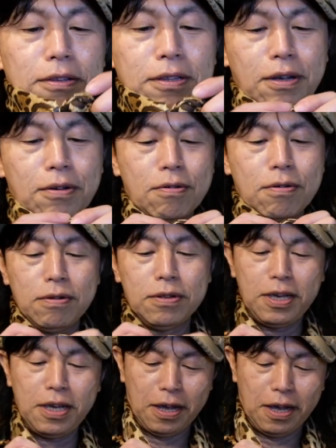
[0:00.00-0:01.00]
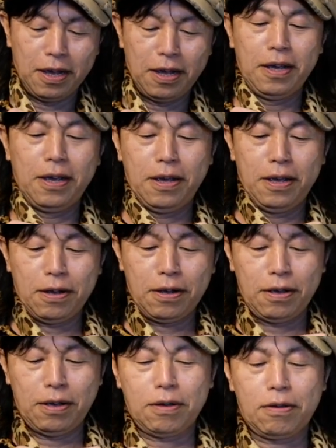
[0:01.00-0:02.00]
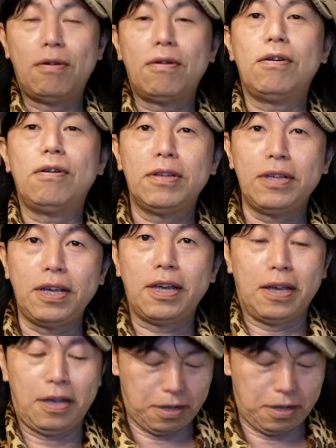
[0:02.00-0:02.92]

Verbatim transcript: でここにここに